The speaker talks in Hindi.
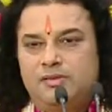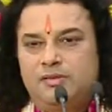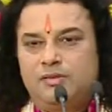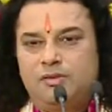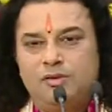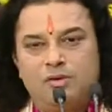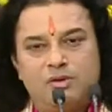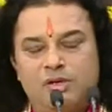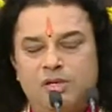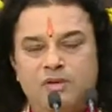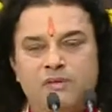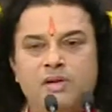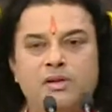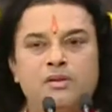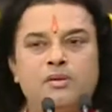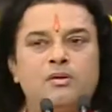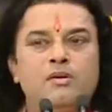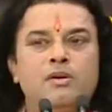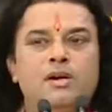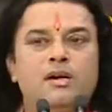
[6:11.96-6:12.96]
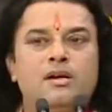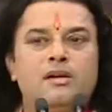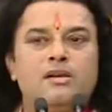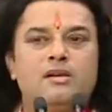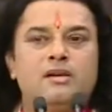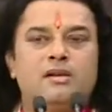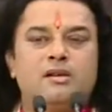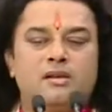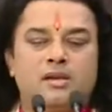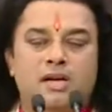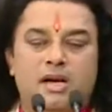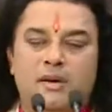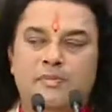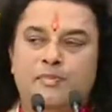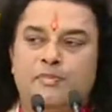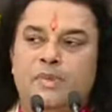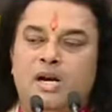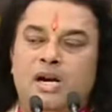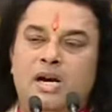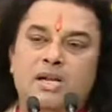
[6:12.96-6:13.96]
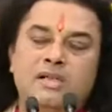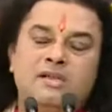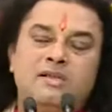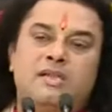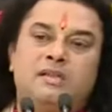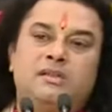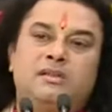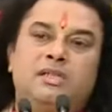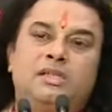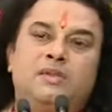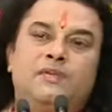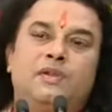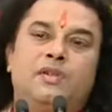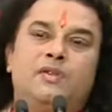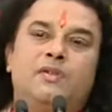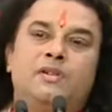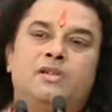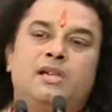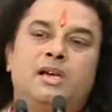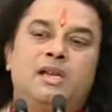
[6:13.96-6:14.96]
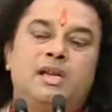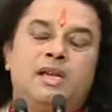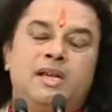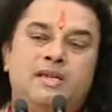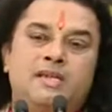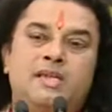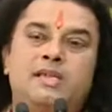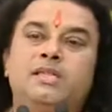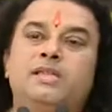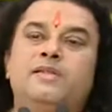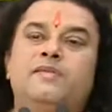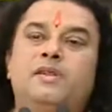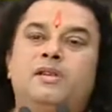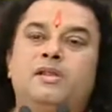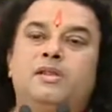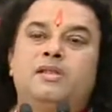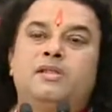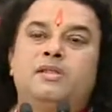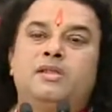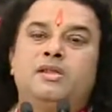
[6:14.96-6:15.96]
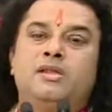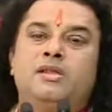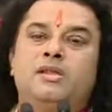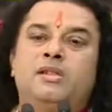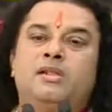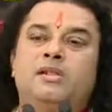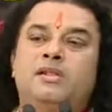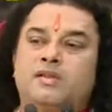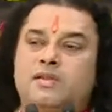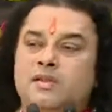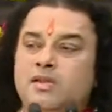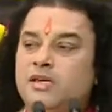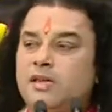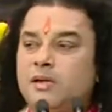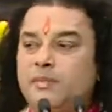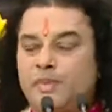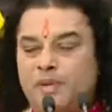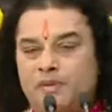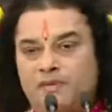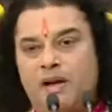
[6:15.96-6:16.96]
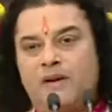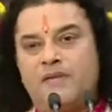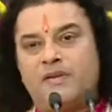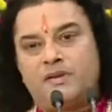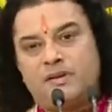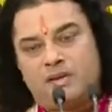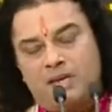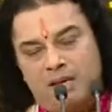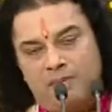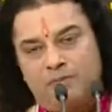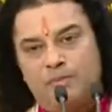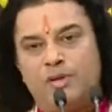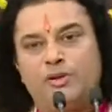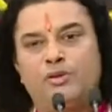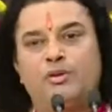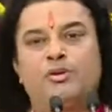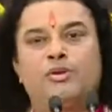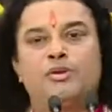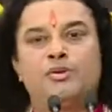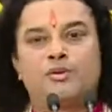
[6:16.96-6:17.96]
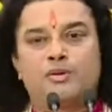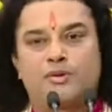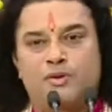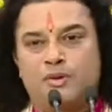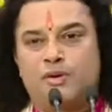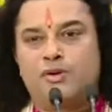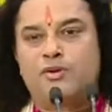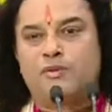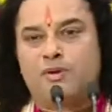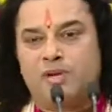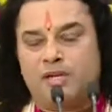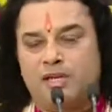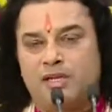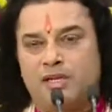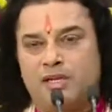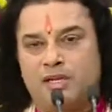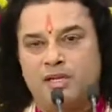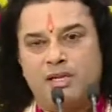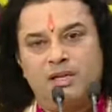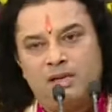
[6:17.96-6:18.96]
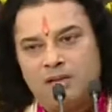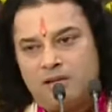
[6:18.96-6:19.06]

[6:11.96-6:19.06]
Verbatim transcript: तो जीवन को आप महान संतत्व की ओर जा रहे हैं ऐसा जीवन न जिए कि किसी के प्रभाव से आप भी दुखी और सुखी होने लगे